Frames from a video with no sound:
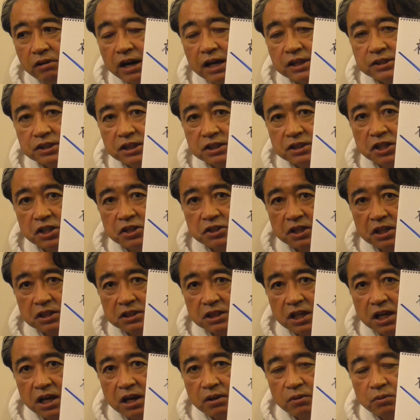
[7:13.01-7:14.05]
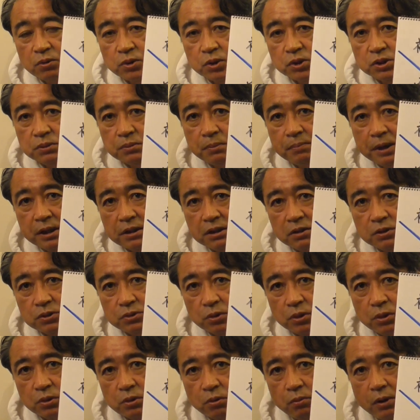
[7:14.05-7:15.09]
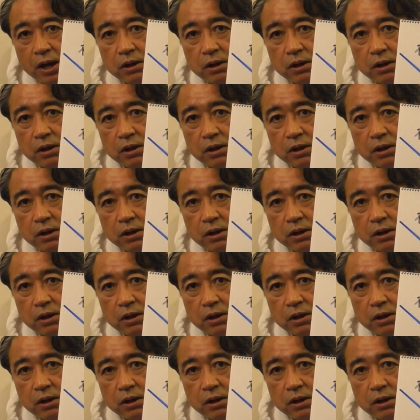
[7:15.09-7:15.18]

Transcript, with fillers: 若月選手ですから今年もバッティングそれほど